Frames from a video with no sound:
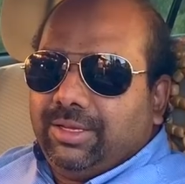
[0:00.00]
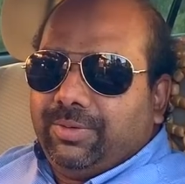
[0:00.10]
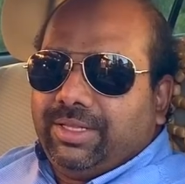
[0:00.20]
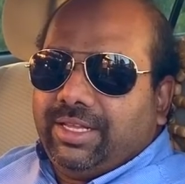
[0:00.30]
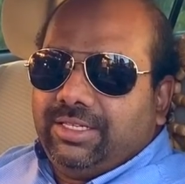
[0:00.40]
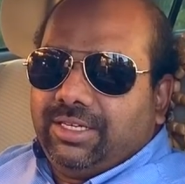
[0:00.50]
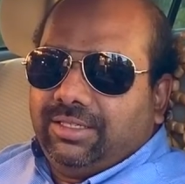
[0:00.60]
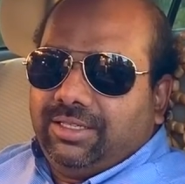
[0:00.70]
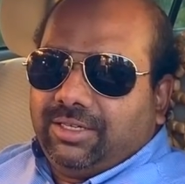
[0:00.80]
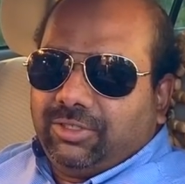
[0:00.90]

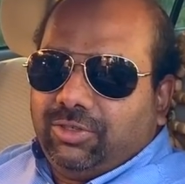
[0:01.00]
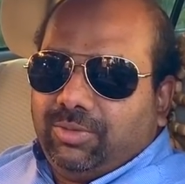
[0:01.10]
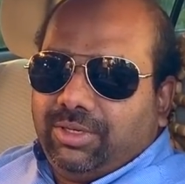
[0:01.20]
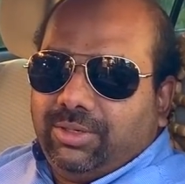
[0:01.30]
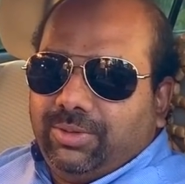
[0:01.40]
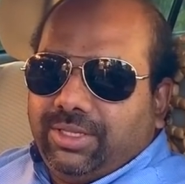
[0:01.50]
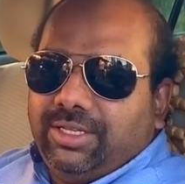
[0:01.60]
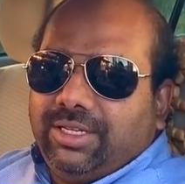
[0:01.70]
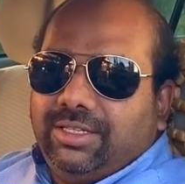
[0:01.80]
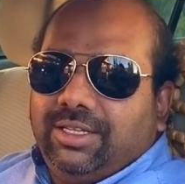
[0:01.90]
இருபத்தஞ்சாந்தேதி அக்டோபர்
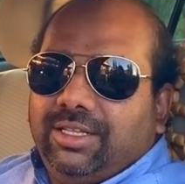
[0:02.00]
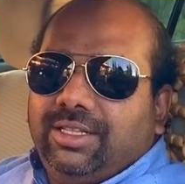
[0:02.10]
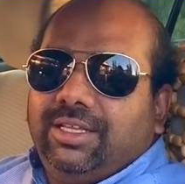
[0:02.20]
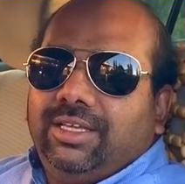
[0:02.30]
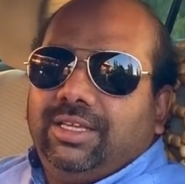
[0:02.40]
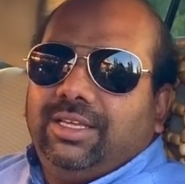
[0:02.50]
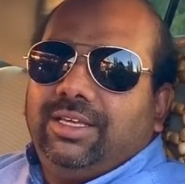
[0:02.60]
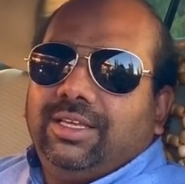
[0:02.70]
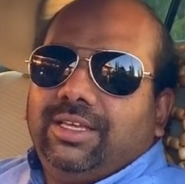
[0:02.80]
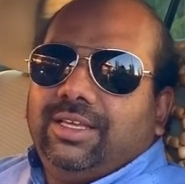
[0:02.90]
இருபத்தஞ்சாந்தேதி
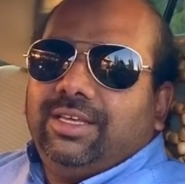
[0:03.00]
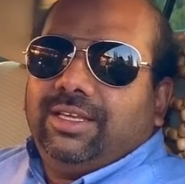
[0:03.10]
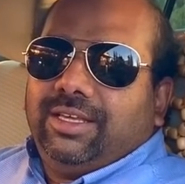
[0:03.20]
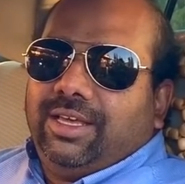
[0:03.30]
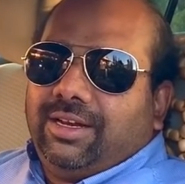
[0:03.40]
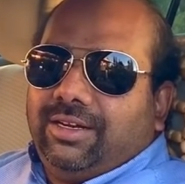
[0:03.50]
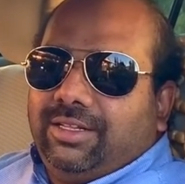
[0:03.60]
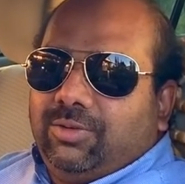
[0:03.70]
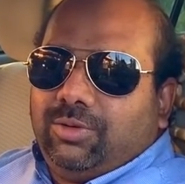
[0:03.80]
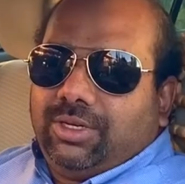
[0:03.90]

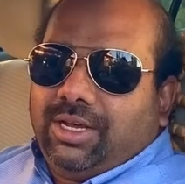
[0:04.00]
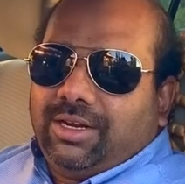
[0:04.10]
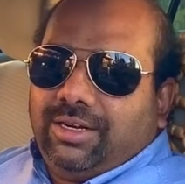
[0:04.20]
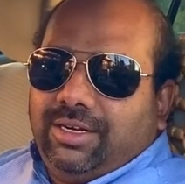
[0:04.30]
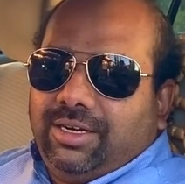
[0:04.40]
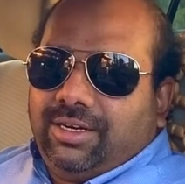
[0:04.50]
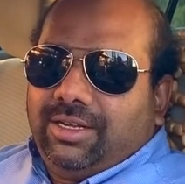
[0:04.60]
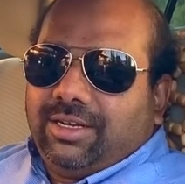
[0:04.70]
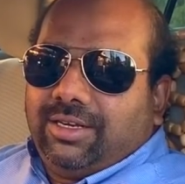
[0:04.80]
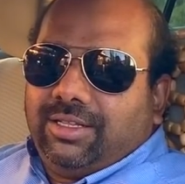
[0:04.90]
ஏறினதுக்கு ஒரு காரணம் என்னன்னா
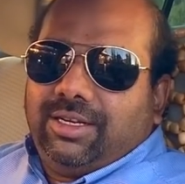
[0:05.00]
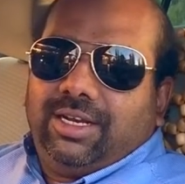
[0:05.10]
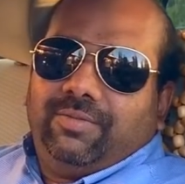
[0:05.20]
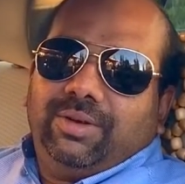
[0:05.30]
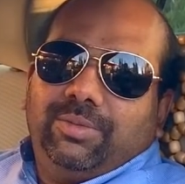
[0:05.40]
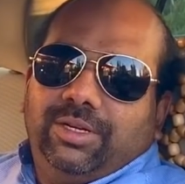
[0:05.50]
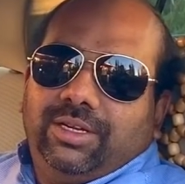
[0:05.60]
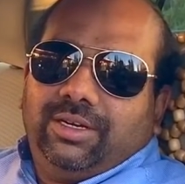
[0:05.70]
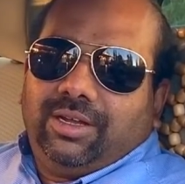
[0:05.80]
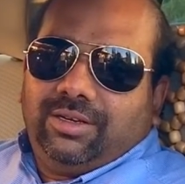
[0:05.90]
கிட்டத்தட்ட லெவன்
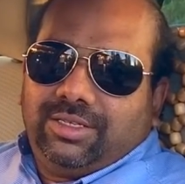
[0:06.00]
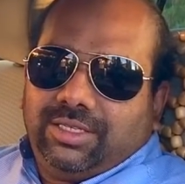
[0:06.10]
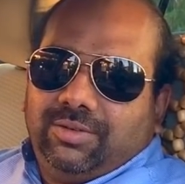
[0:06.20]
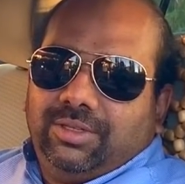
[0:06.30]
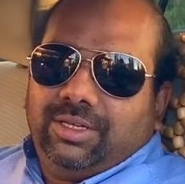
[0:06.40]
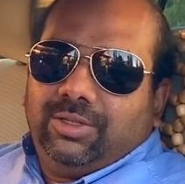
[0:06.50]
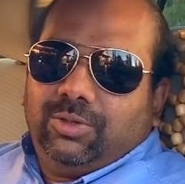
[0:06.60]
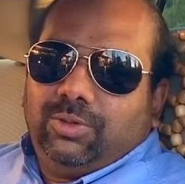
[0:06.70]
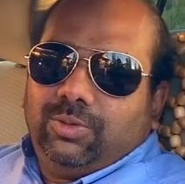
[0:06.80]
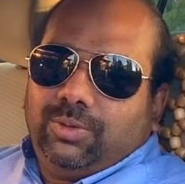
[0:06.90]
மில்லியன் டாலர்ஸ்க்கு வந்து ஏதோ
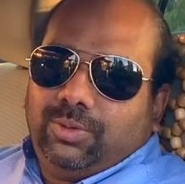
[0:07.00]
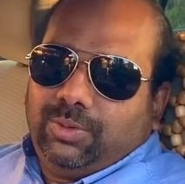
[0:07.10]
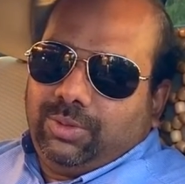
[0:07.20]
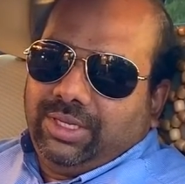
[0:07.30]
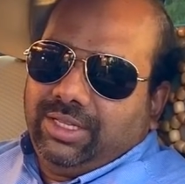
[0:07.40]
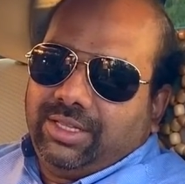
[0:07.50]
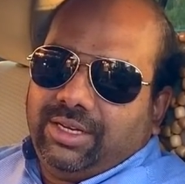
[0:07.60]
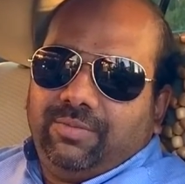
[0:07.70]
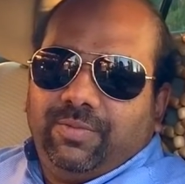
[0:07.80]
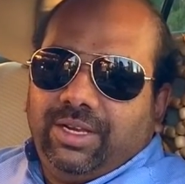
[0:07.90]
ஈச்சரியம்